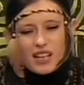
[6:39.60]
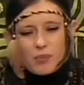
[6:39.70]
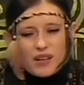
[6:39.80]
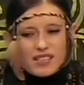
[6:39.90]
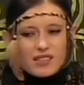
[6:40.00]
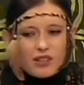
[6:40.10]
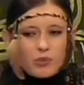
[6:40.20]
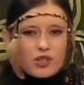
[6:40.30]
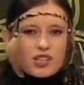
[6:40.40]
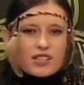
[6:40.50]
не опаздывай
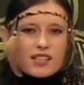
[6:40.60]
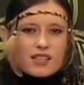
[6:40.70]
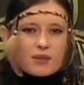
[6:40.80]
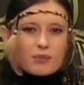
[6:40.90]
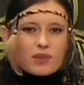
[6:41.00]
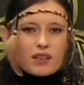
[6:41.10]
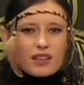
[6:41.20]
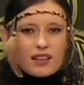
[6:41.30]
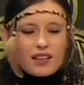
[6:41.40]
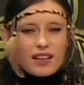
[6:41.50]
больше к детям.
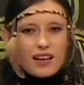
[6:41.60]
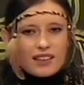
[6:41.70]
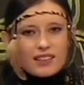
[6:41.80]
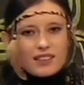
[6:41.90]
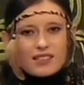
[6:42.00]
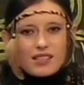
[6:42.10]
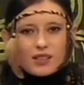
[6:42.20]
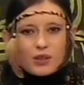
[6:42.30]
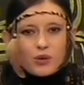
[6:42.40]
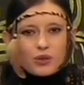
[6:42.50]
Они
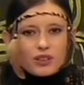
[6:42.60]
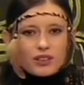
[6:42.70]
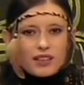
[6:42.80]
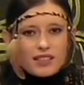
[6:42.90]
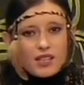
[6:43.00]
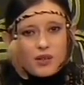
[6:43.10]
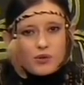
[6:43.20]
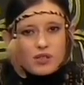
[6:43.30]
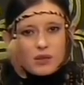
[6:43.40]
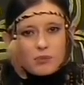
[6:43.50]
целый год
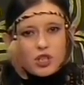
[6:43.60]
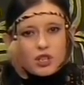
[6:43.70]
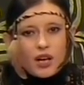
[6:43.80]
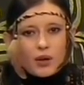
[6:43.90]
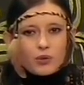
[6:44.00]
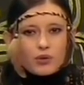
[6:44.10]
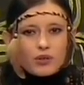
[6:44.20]
надеются и мечтают.